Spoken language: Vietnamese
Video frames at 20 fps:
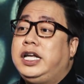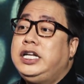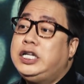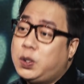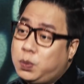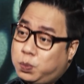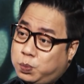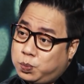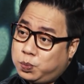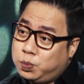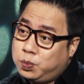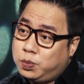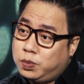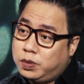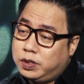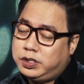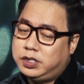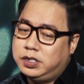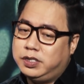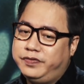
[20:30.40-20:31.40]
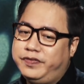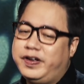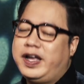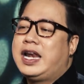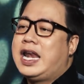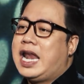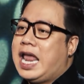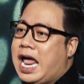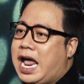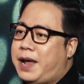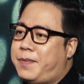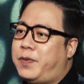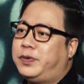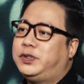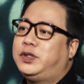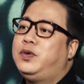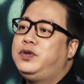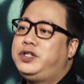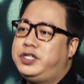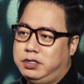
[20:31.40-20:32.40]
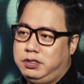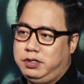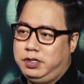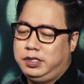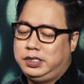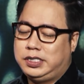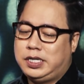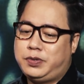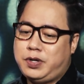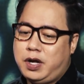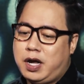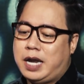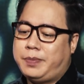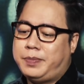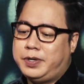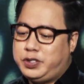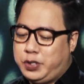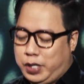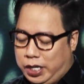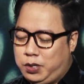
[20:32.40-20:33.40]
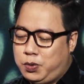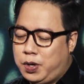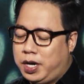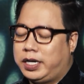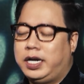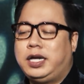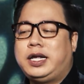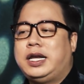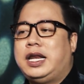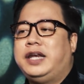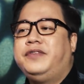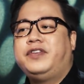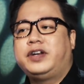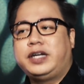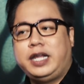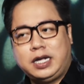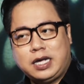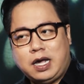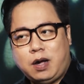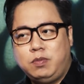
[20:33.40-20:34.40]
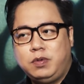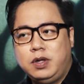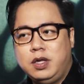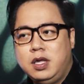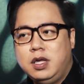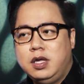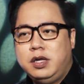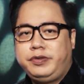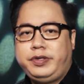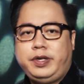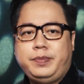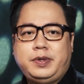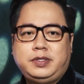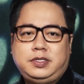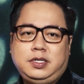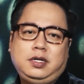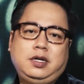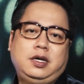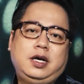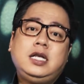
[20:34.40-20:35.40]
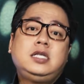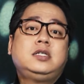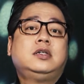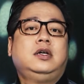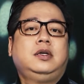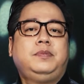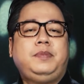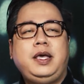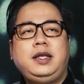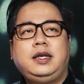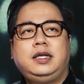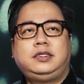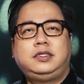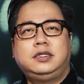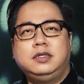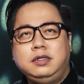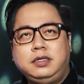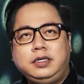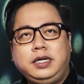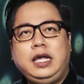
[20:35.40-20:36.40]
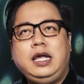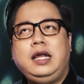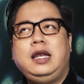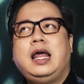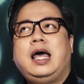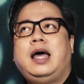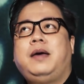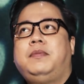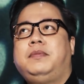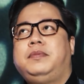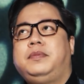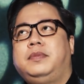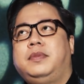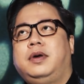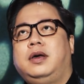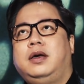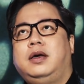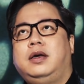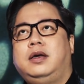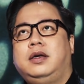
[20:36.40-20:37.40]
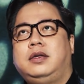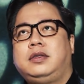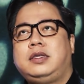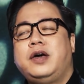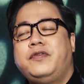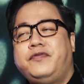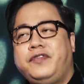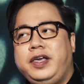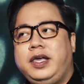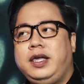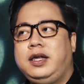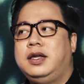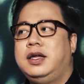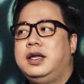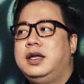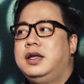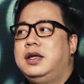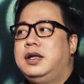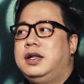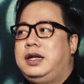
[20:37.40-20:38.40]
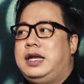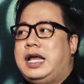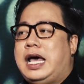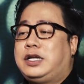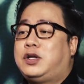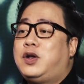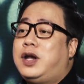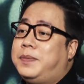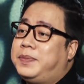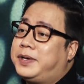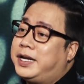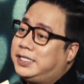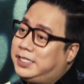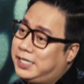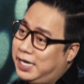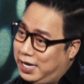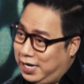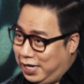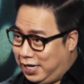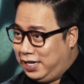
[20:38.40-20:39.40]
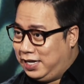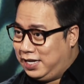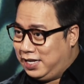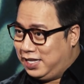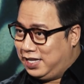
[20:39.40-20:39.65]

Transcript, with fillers: kiến trúc dạ. trường văn lan một số trường rồi sau dạ. đó anh mới chuyển qua cái ngành lĩnh vực này không dạ. nhưng mà rất là ít người biết là trước khi làm uh, giáo viên là anh có làm ca sĩ